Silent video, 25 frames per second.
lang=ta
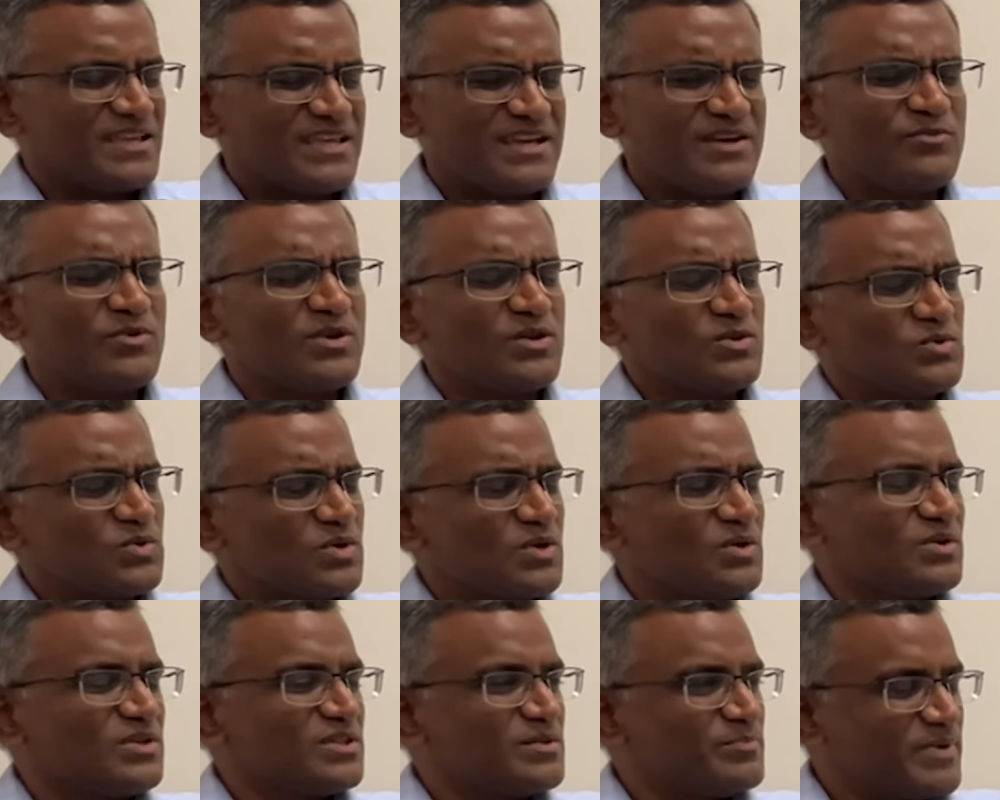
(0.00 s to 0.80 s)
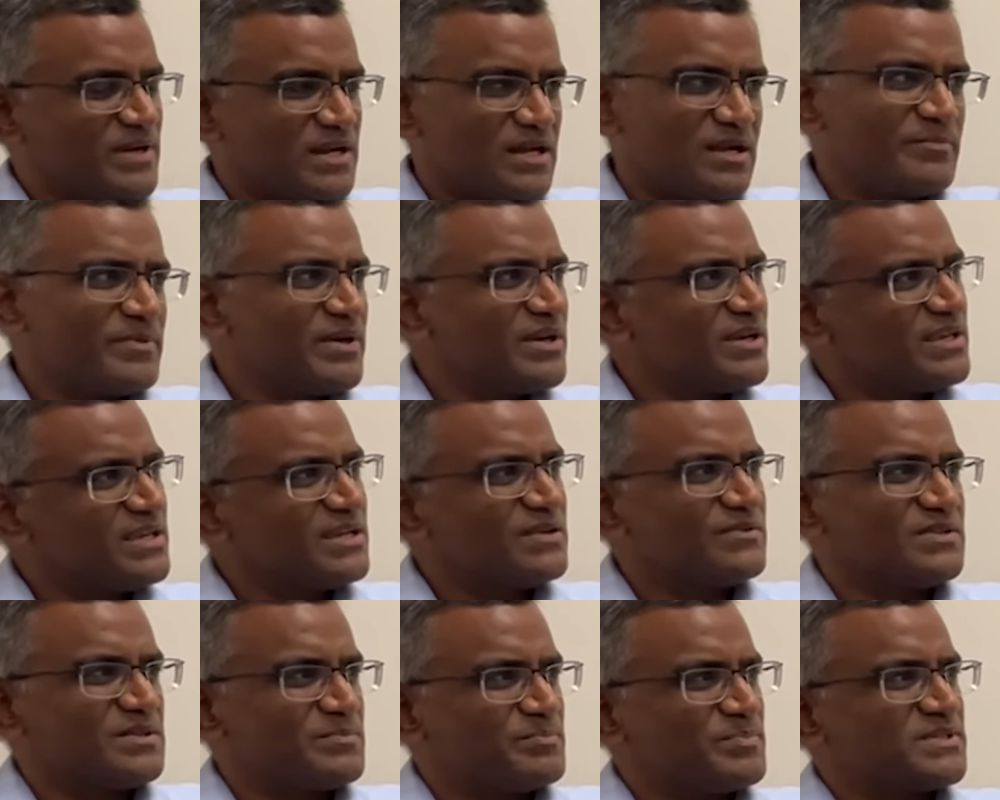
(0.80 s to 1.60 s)
எவ்வளோ தூரம் இது பண்ணாலுமே
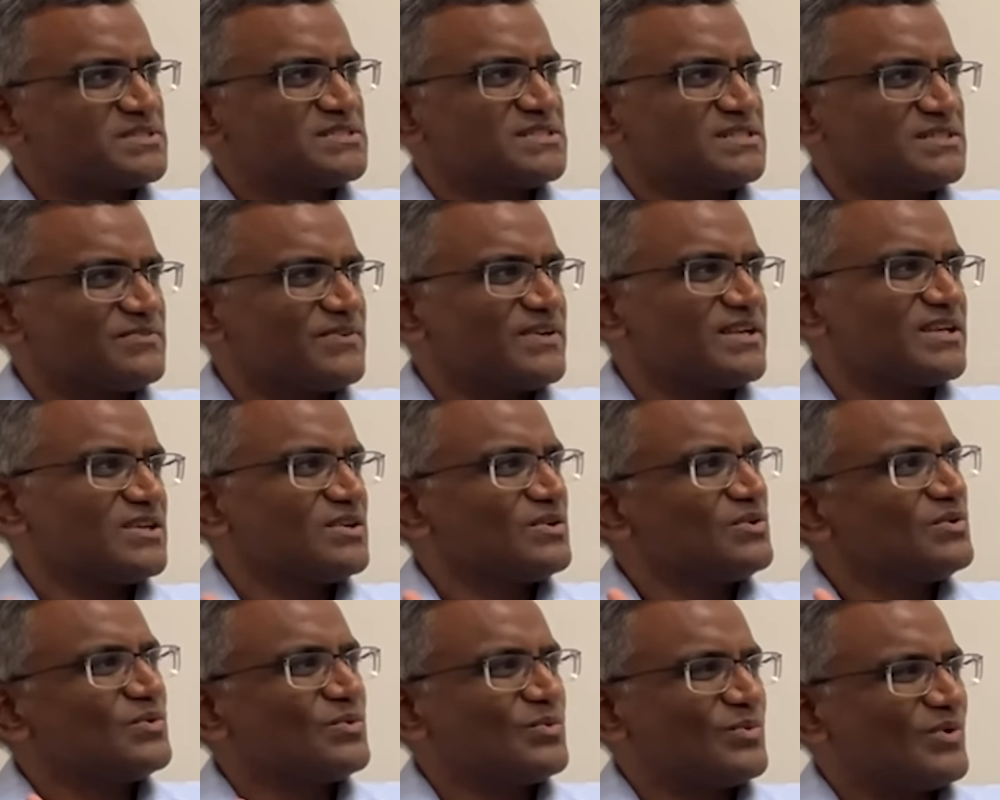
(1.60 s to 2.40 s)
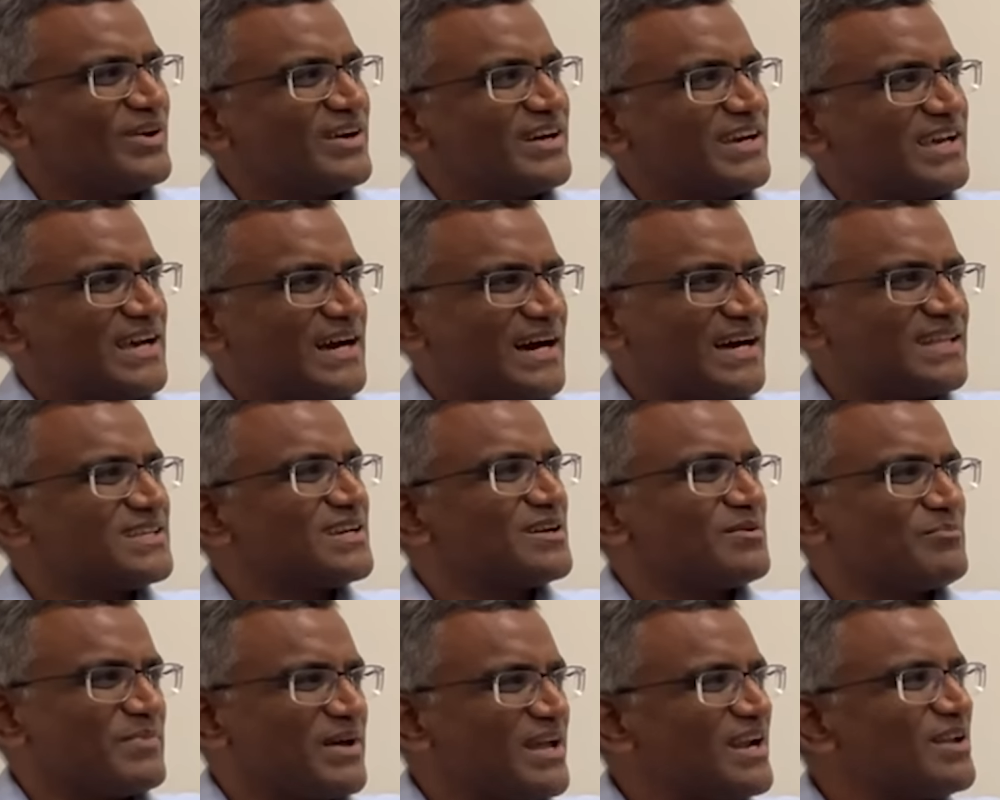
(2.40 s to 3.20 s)
இருபது பர்சன்ட் வரைக்கும் ஓகே
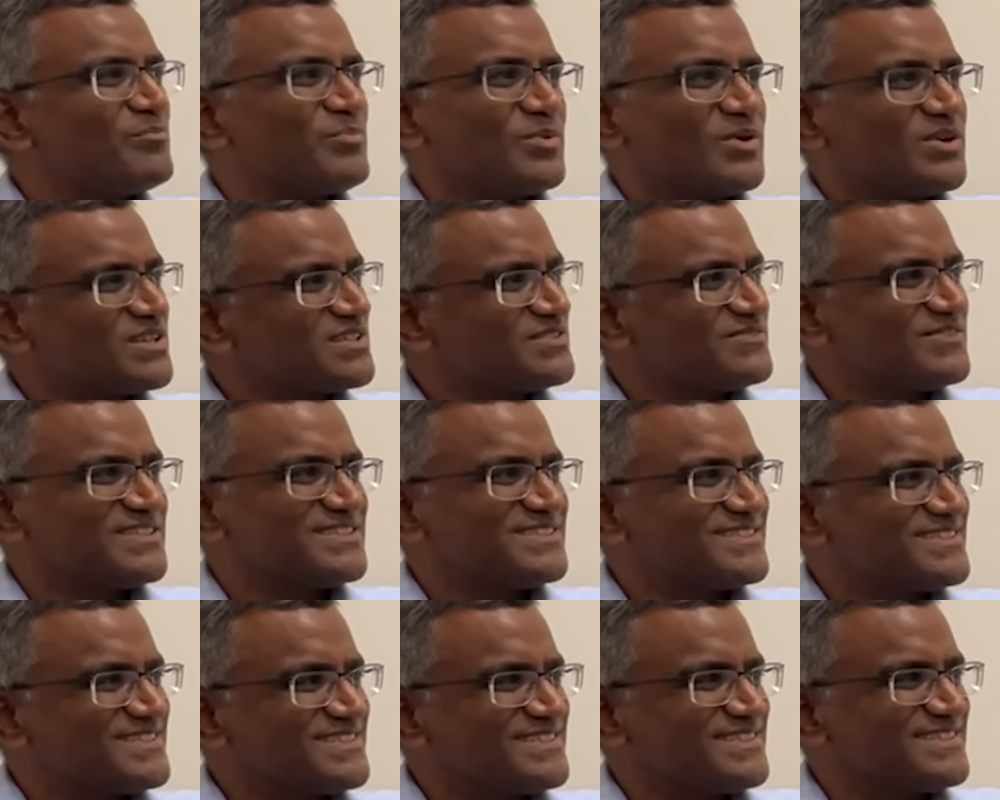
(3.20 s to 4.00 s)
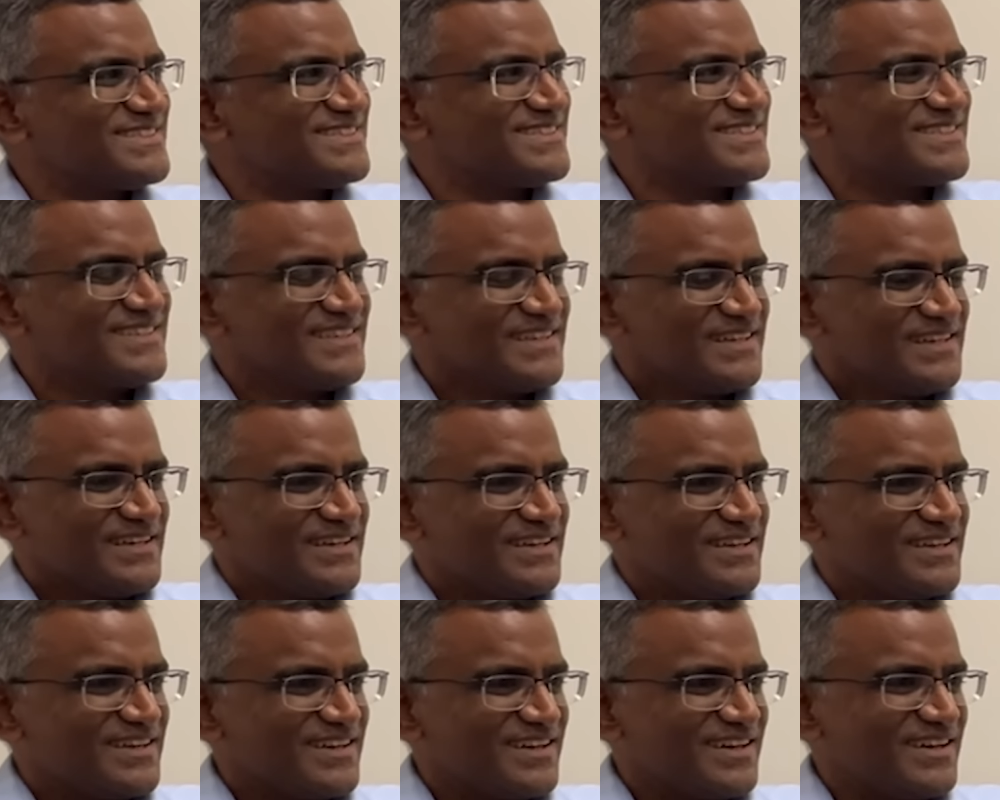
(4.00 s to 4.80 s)
அதுக்கு மேலே போகிறது வந்துட்டு
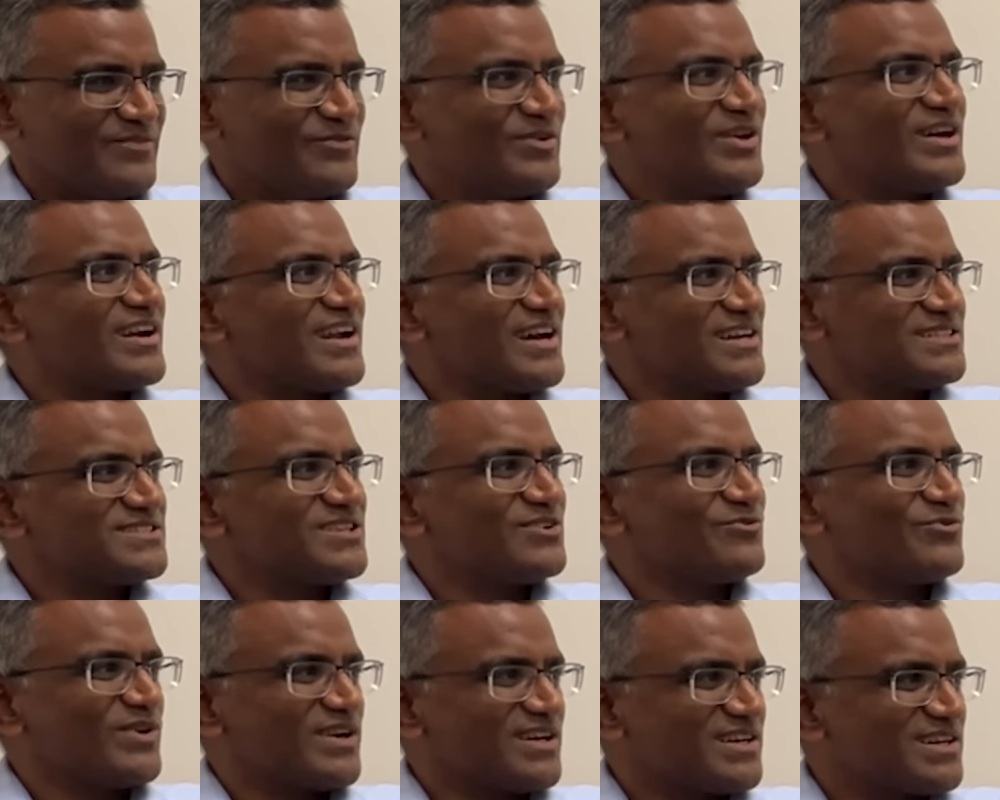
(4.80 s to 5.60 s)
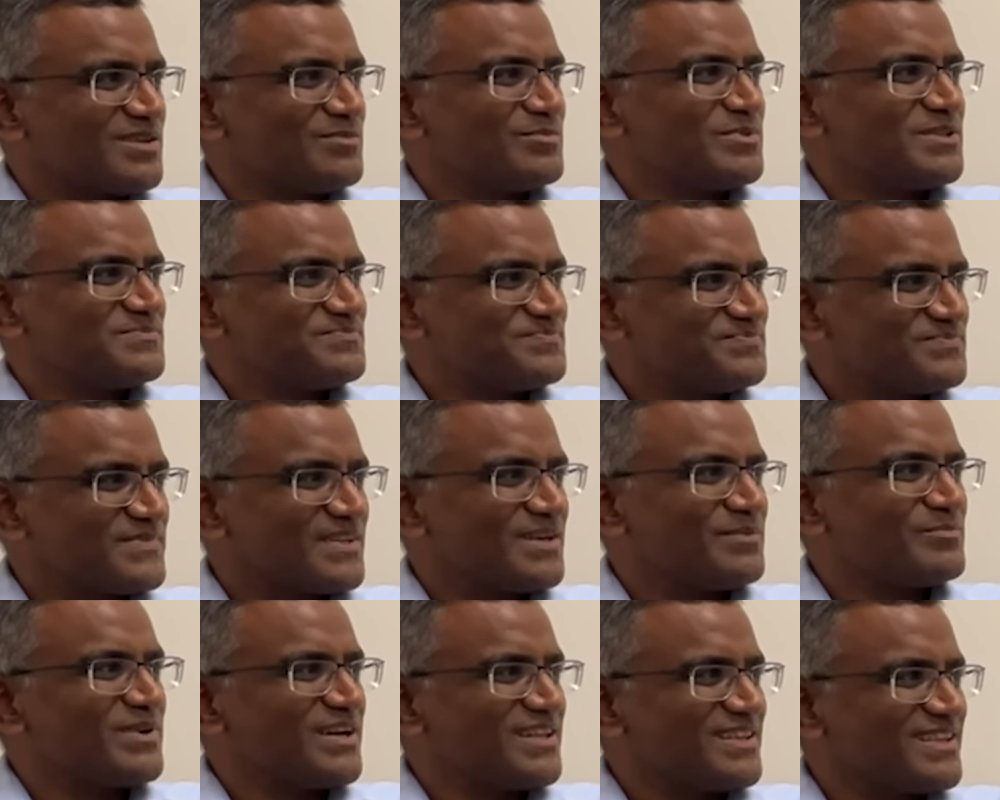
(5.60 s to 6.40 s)
வி ஆர் ஆஸ்கிங் ஃபார் ட்ரபுள்
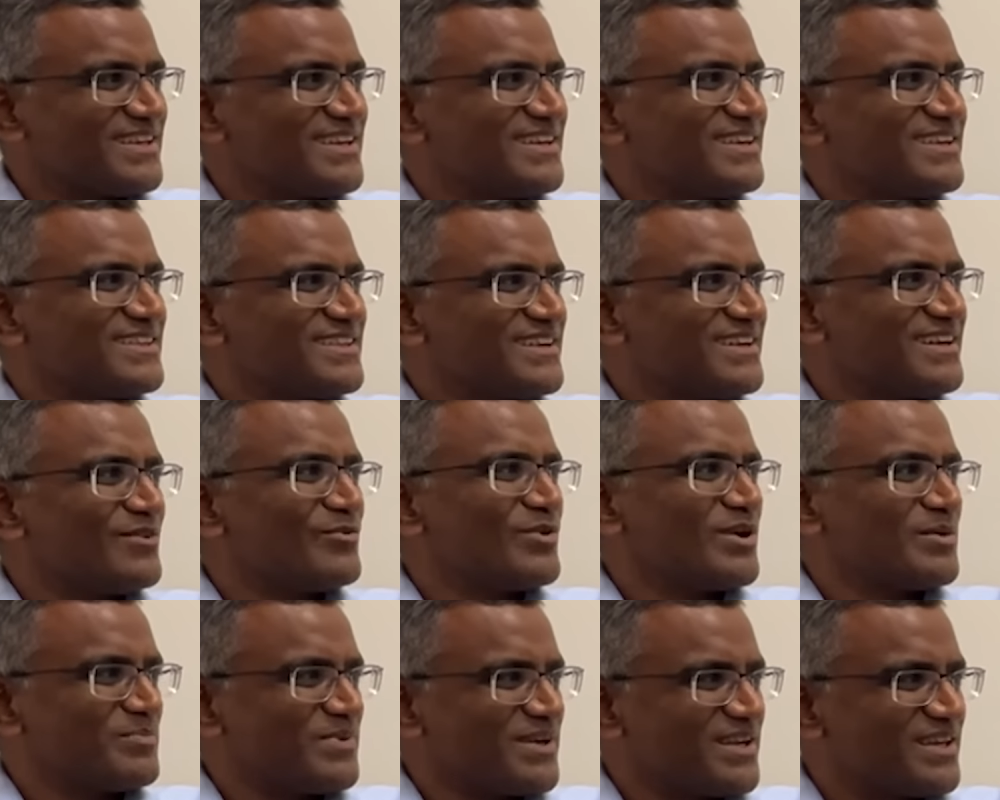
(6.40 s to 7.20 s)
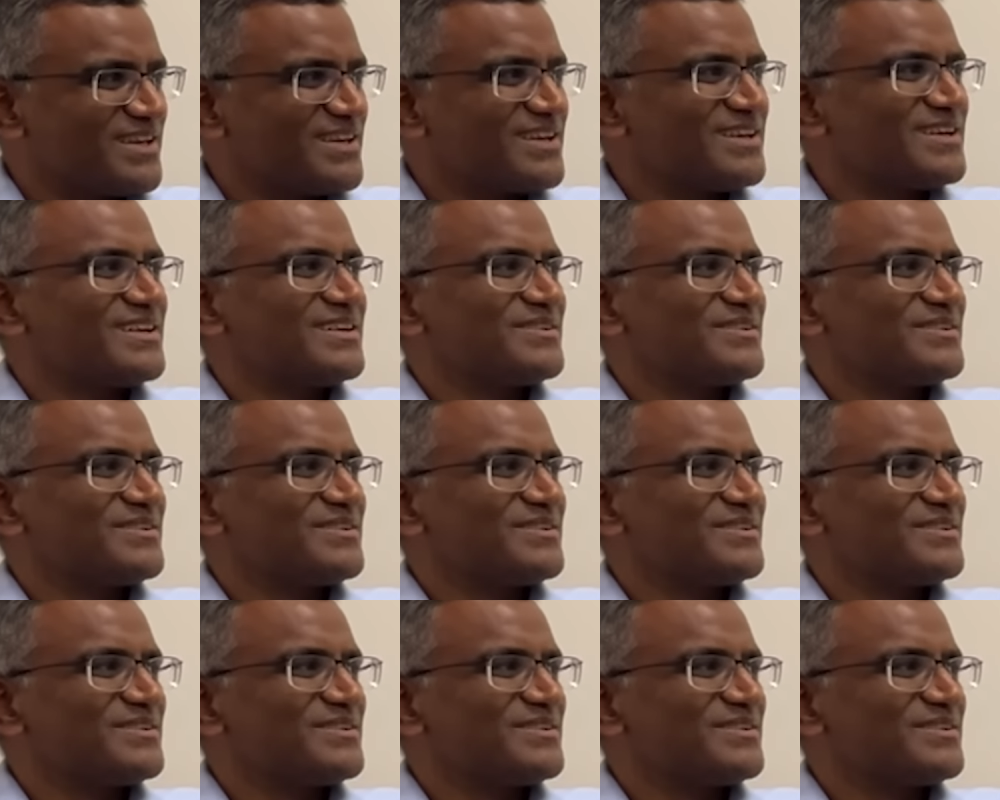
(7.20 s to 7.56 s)
நம்ம அந்த இதை அவாய்ட் பண்ணிக்க